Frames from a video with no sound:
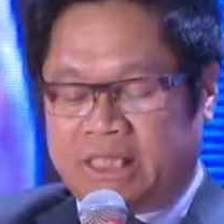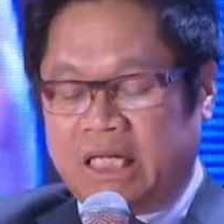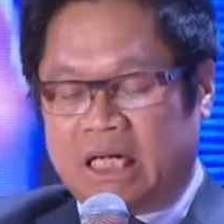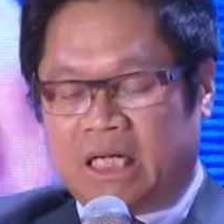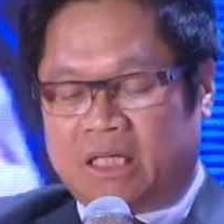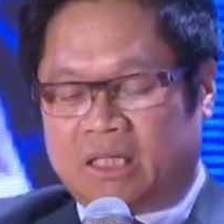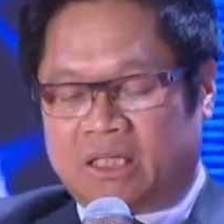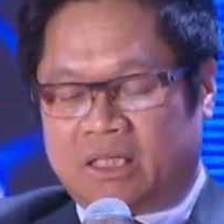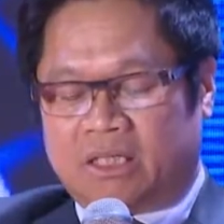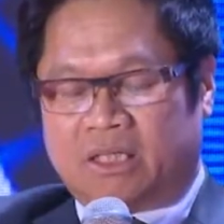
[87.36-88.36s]
chính là
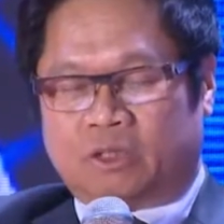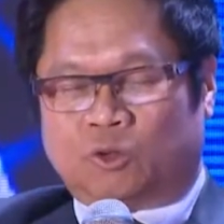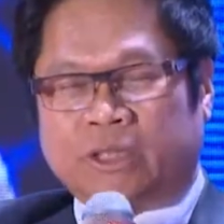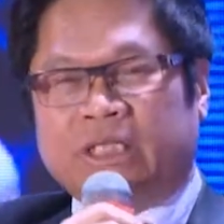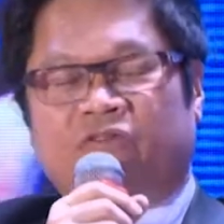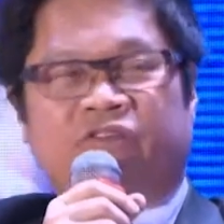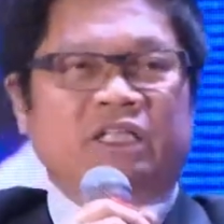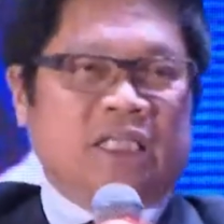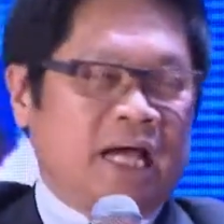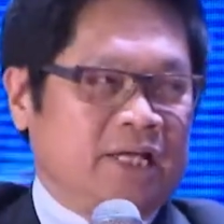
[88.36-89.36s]
doanh nghiệp
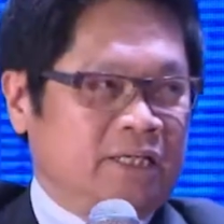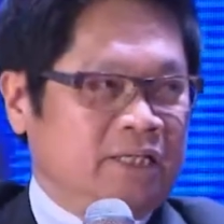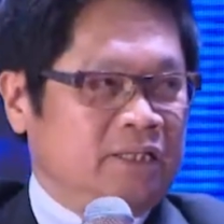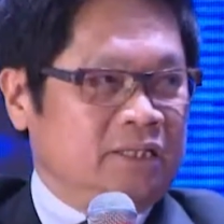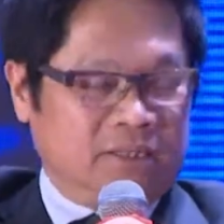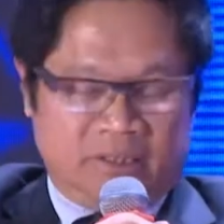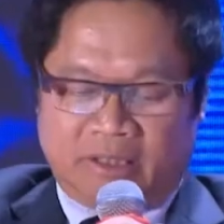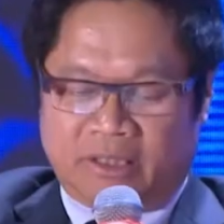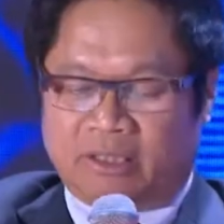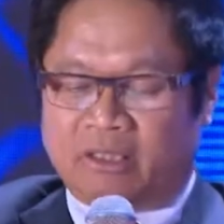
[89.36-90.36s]
phát tài
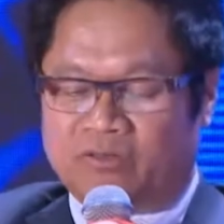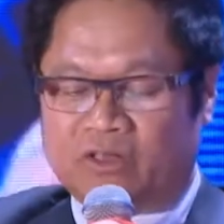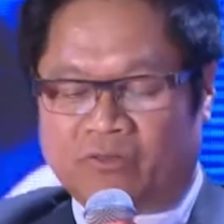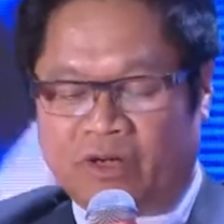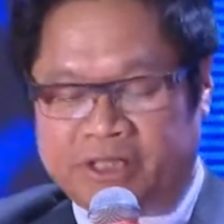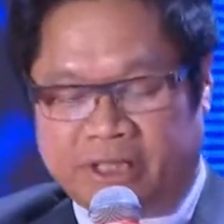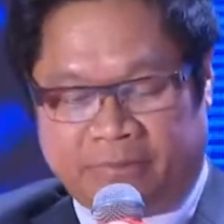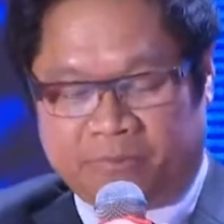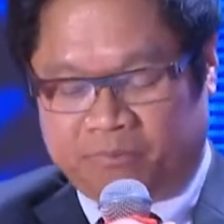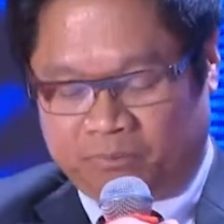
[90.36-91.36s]
thì địa phương phát
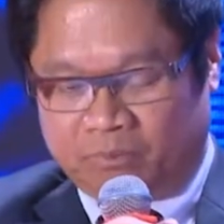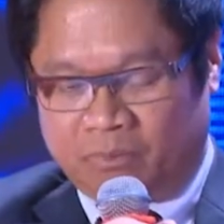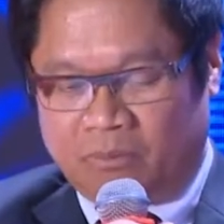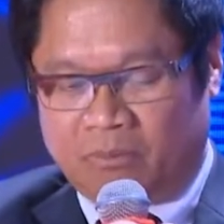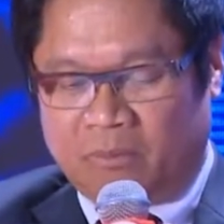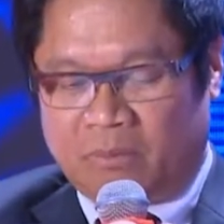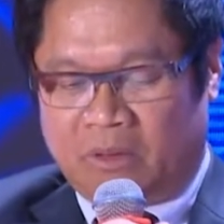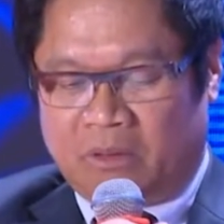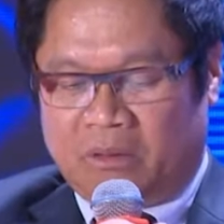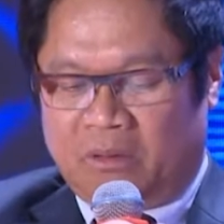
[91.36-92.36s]
triển
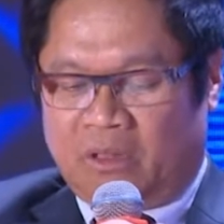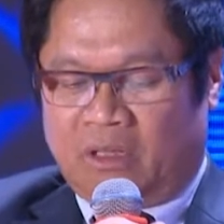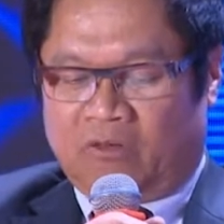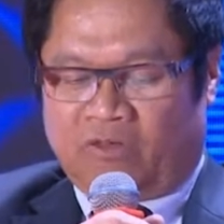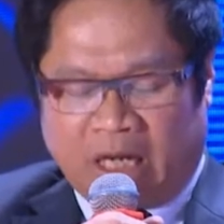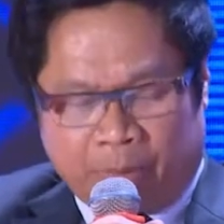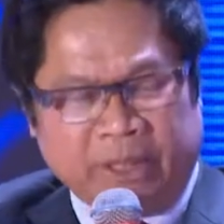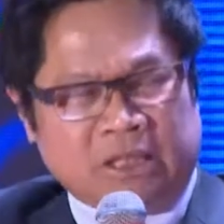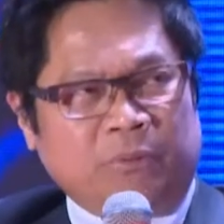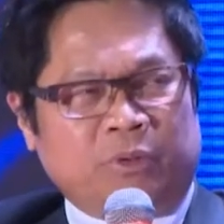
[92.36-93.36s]
và đặc
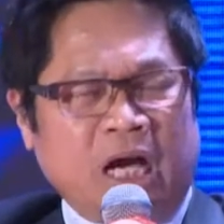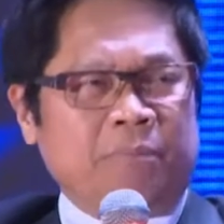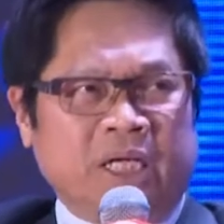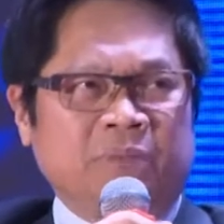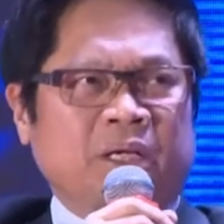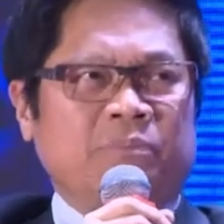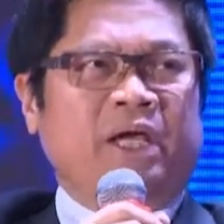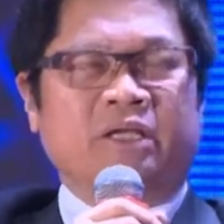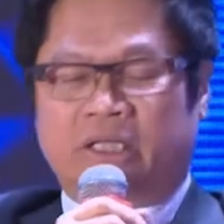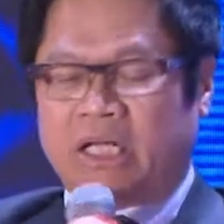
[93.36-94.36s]
biệt là một cam kết mạnh
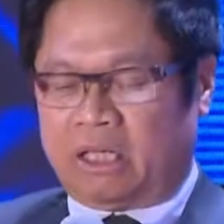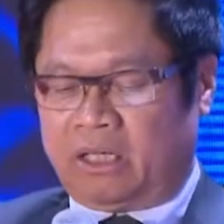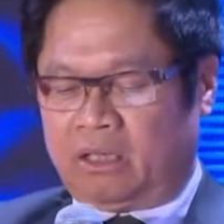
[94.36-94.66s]
mẽ như thế này